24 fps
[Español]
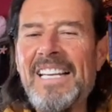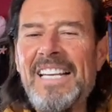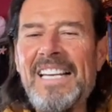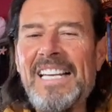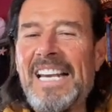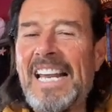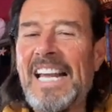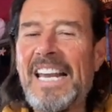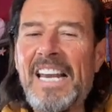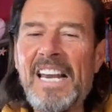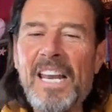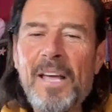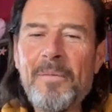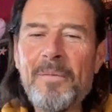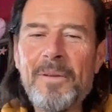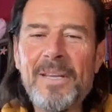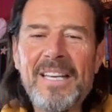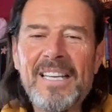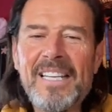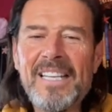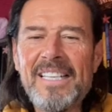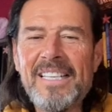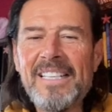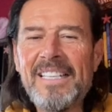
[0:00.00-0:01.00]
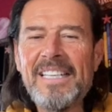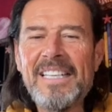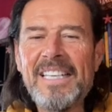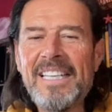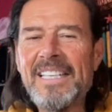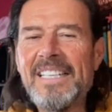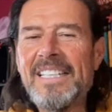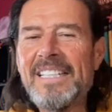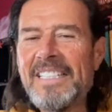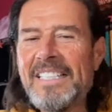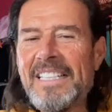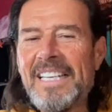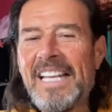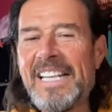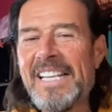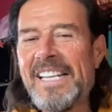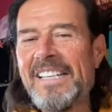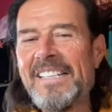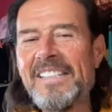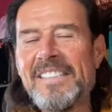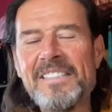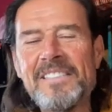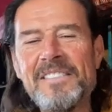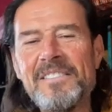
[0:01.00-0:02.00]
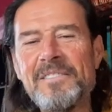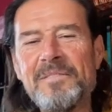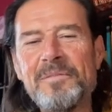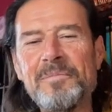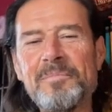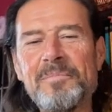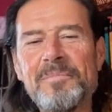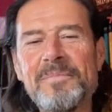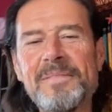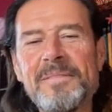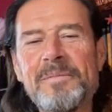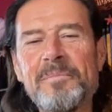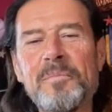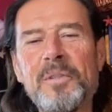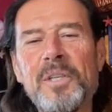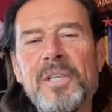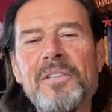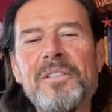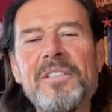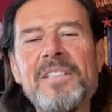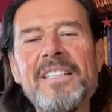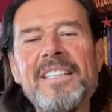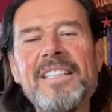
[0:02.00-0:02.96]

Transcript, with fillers: la, clave, la, la, Bueno,